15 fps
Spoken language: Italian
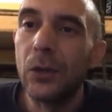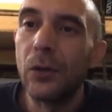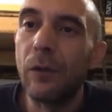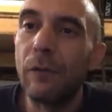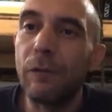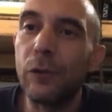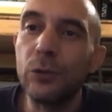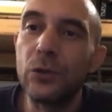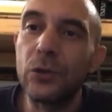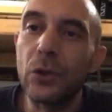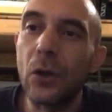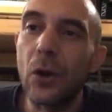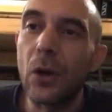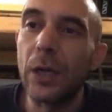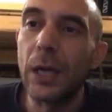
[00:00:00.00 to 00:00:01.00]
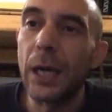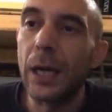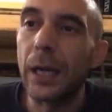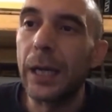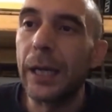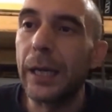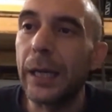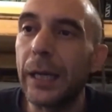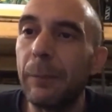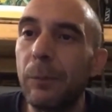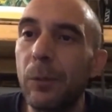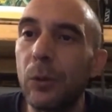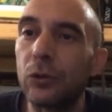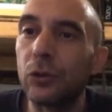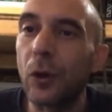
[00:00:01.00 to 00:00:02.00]
non funziona e
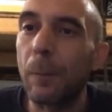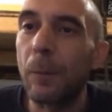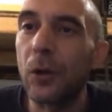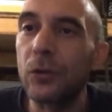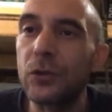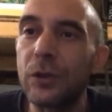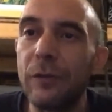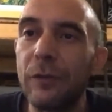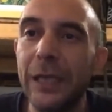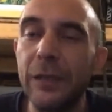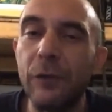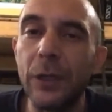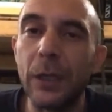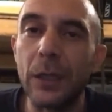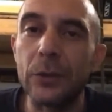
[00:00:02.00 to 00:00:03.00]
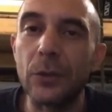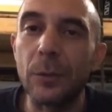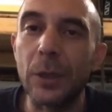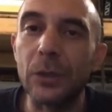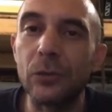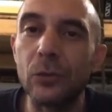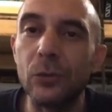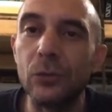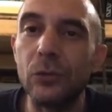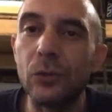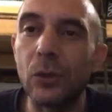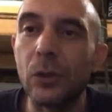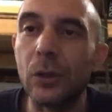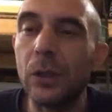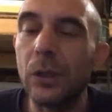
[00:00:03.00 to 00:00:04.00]
purtroppo non si verifica
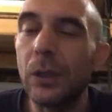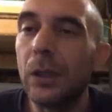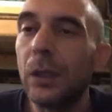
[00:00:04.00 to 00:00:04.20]
soprattutto.